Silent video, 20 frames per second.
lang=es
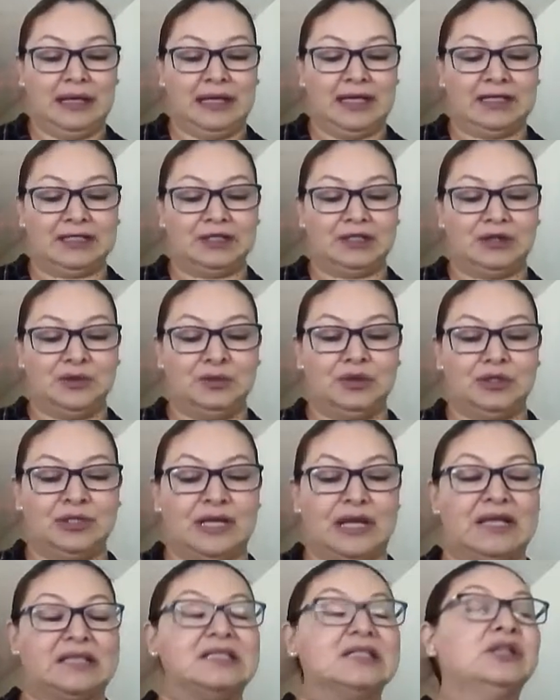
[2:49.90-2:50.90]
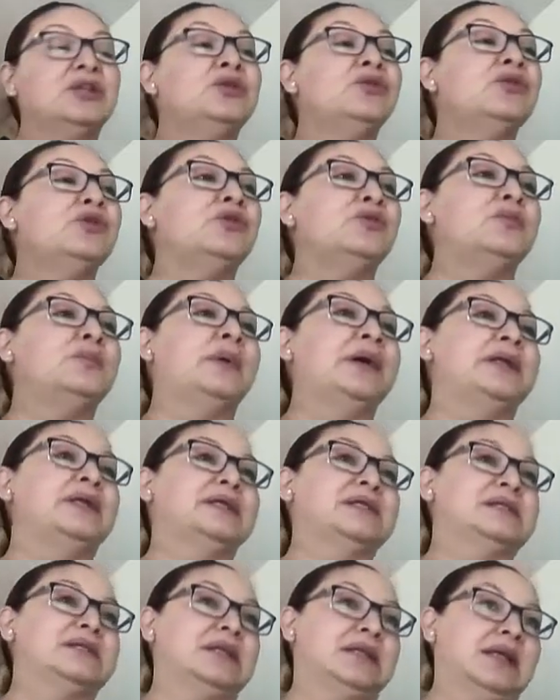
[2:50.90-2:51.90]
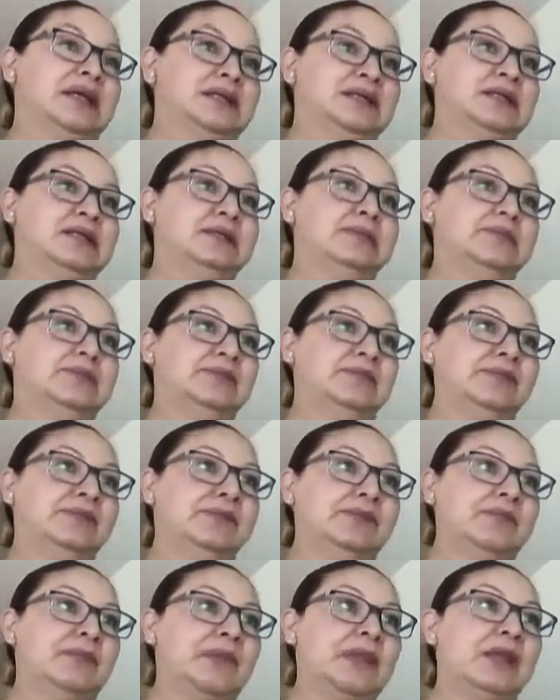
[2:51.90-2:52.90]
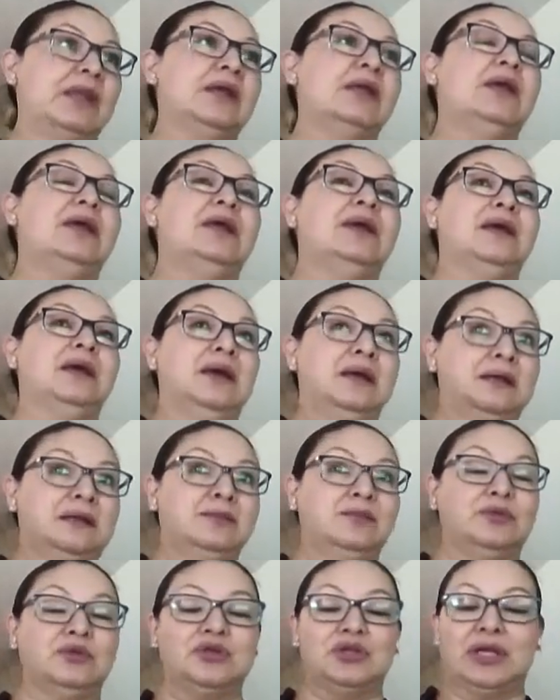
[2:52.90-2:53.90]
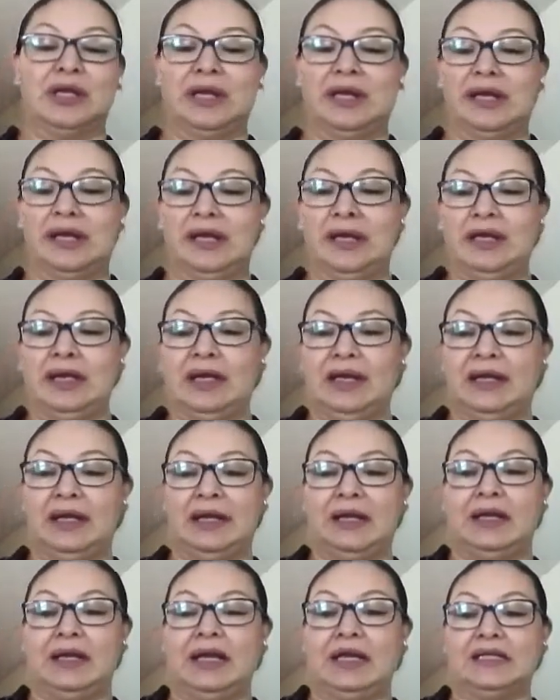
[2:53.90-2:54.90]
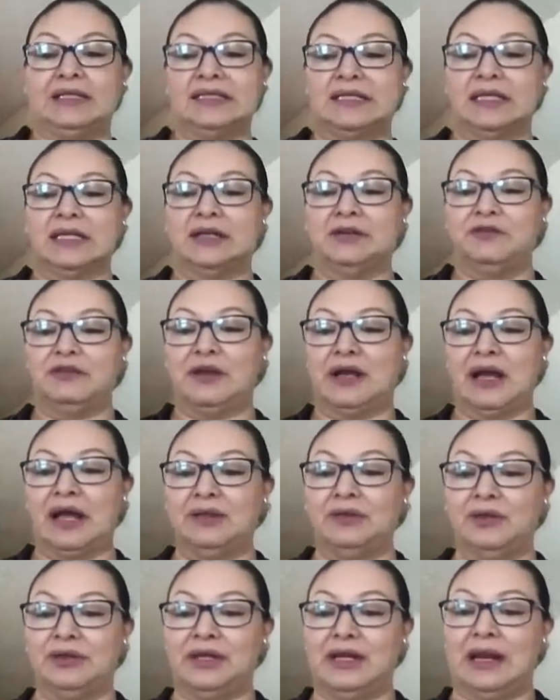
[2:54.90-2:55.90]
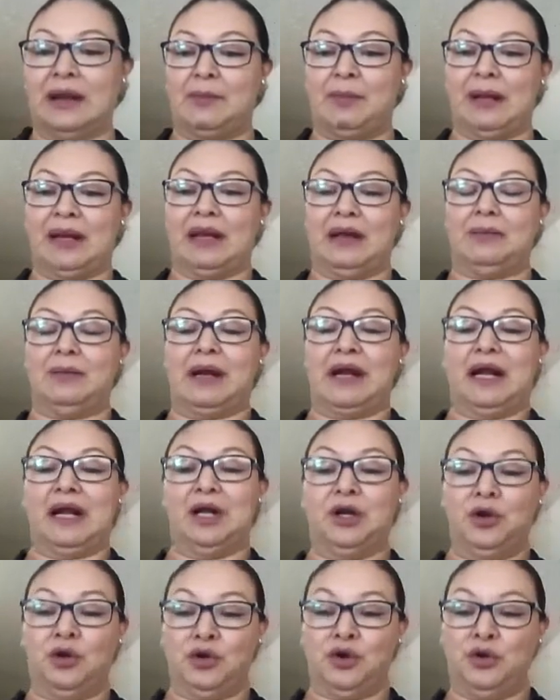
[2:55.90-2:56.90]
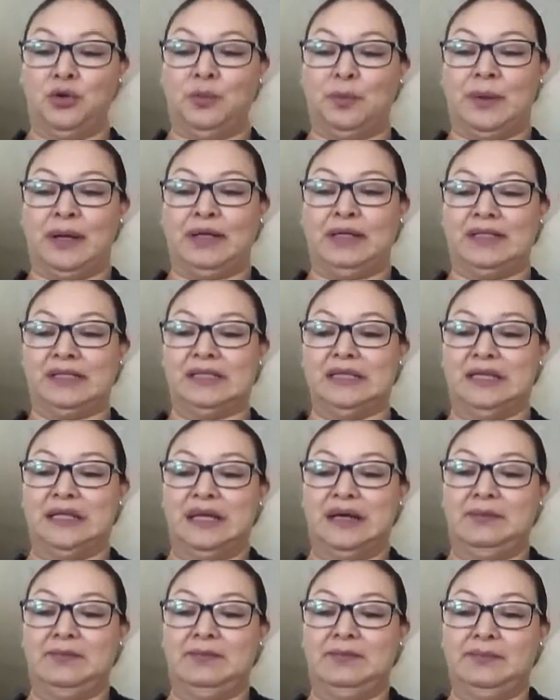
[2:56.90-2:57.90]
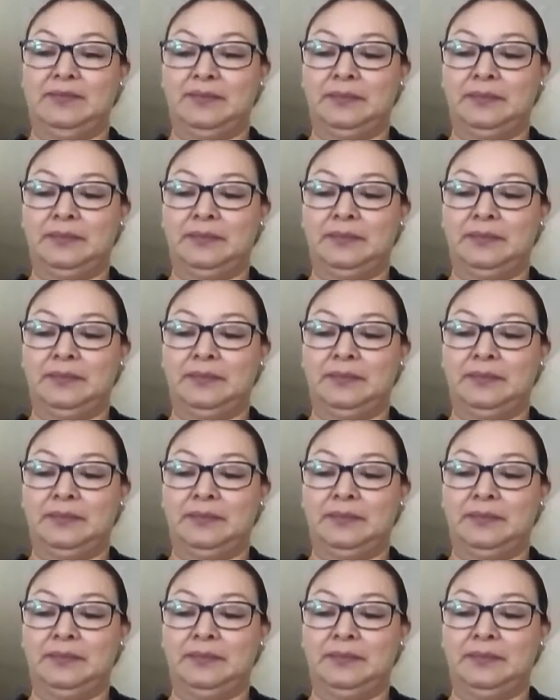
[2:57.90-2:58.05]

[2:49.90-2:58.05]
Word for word: que somos las no compadecidas. Busqué el, significado de la palabra no compadecida